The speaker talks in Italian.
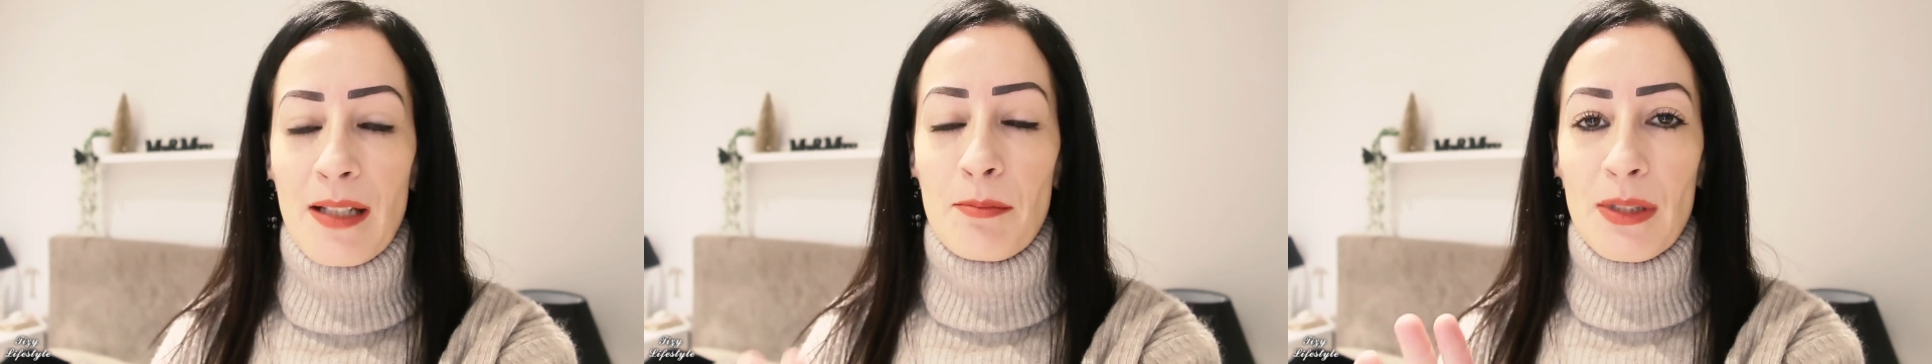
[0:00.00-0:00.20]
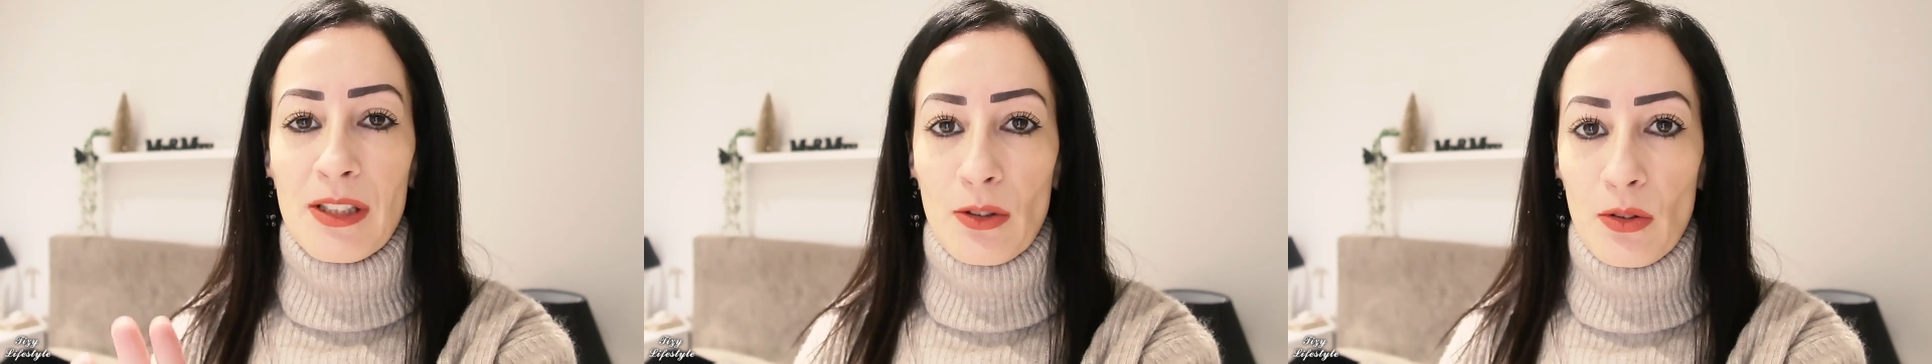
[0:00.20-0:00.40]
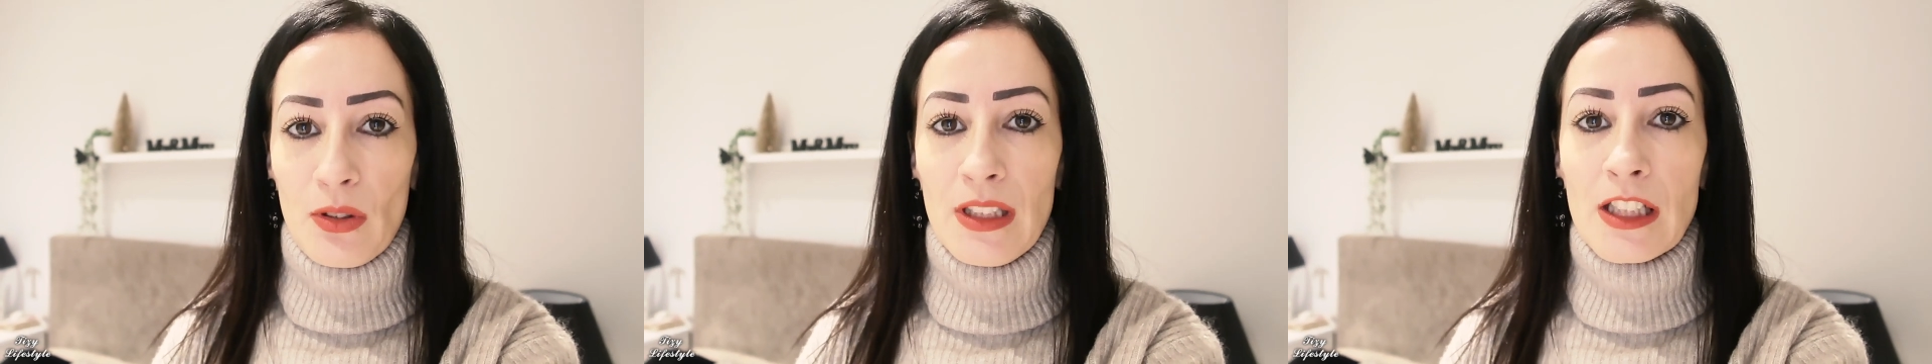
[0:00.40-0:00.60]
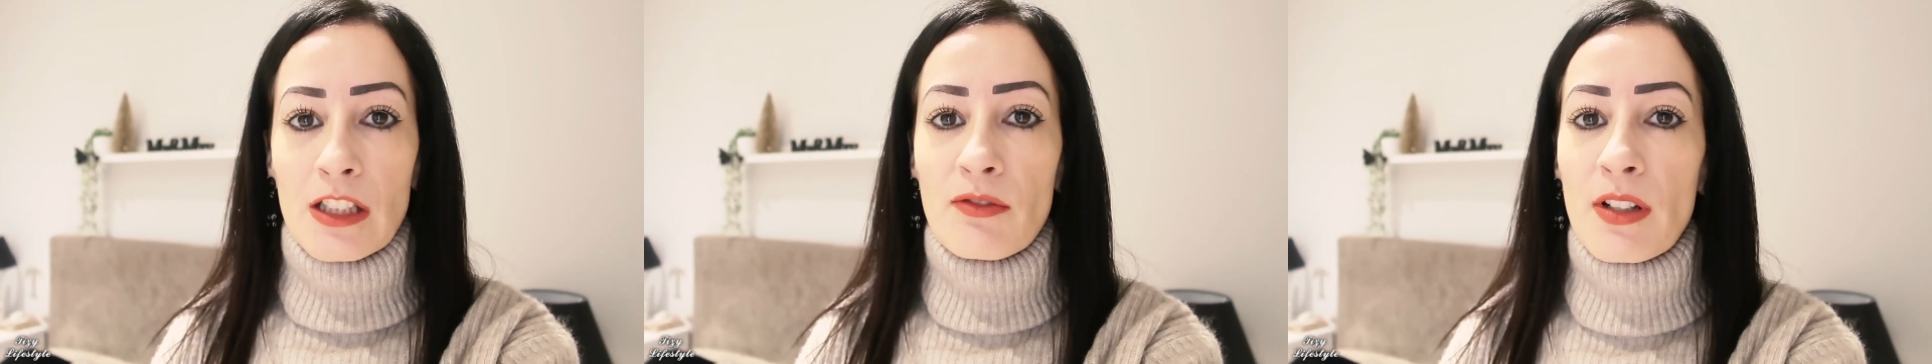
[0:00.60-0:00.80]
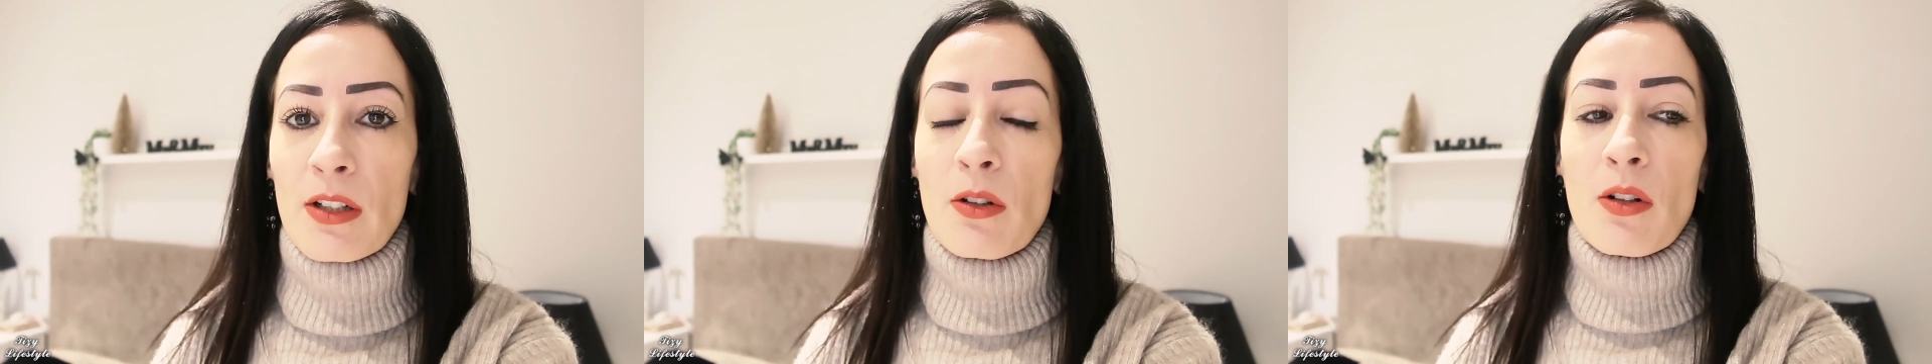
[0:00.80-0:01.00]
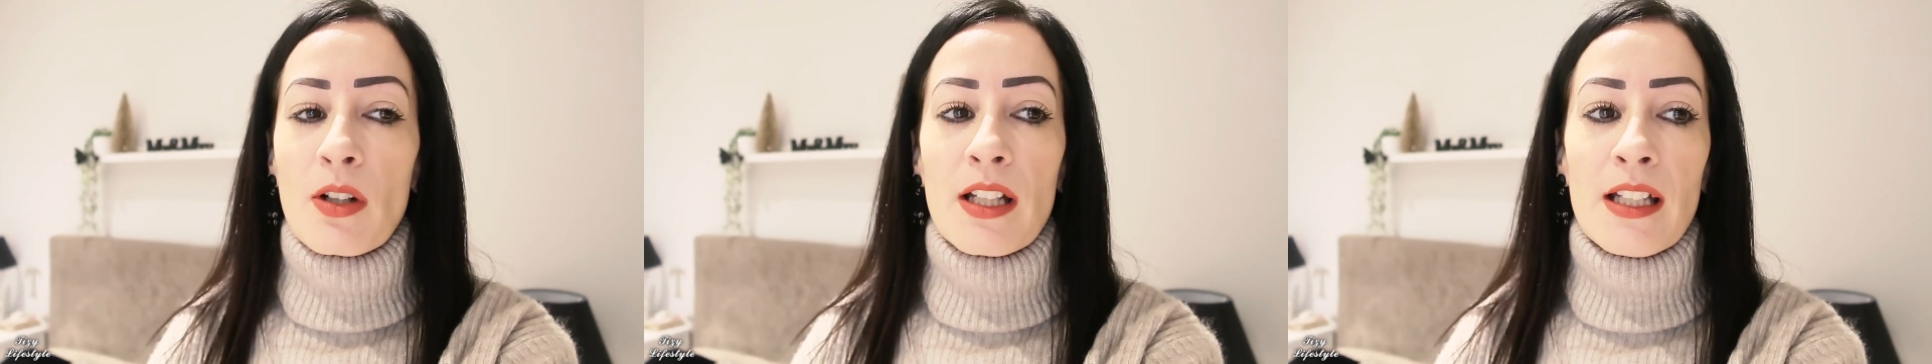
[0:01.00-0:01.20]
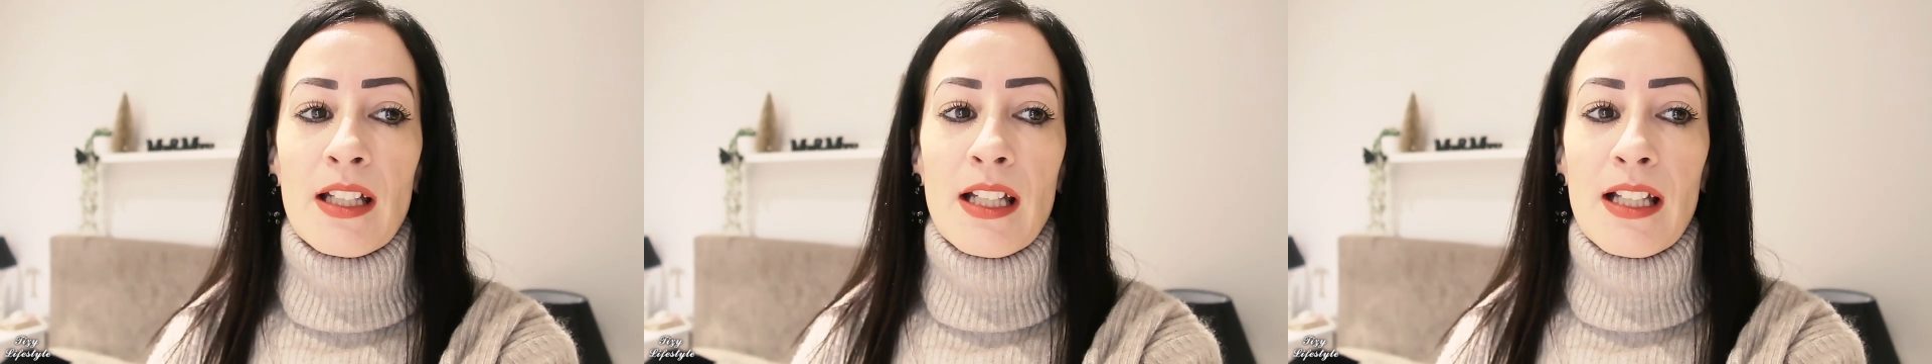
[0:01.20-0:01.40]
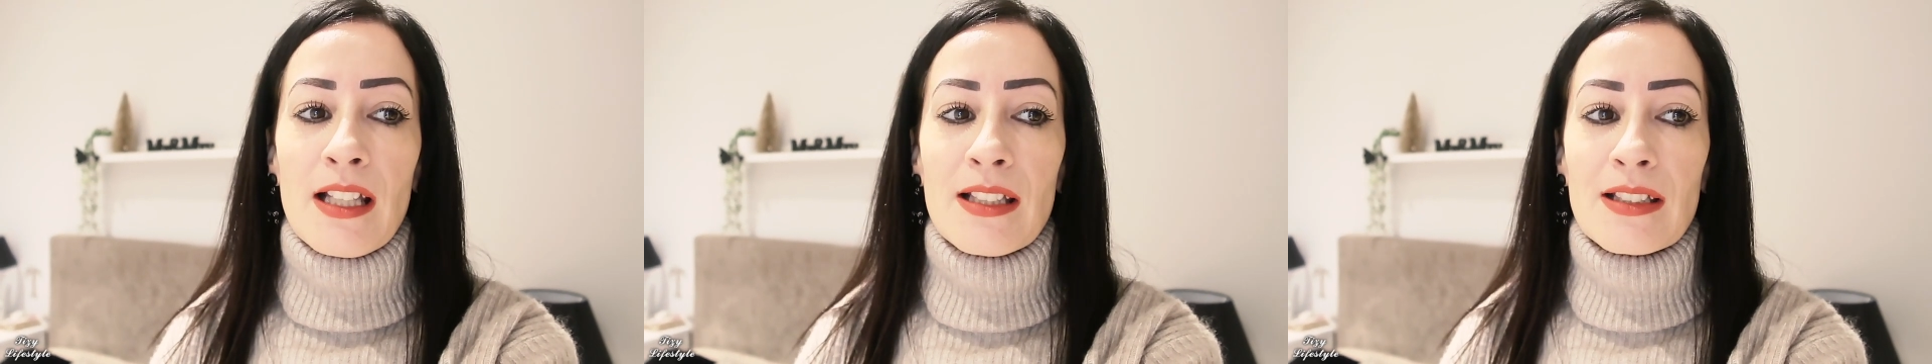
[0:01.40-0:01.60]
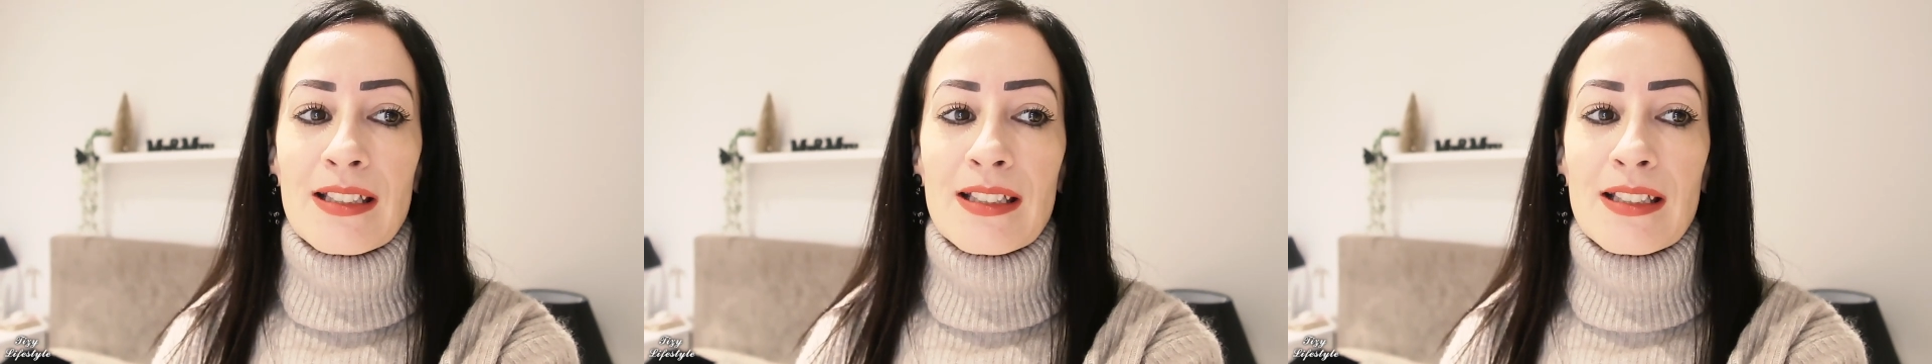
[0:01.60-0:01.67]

mi soddisfano e,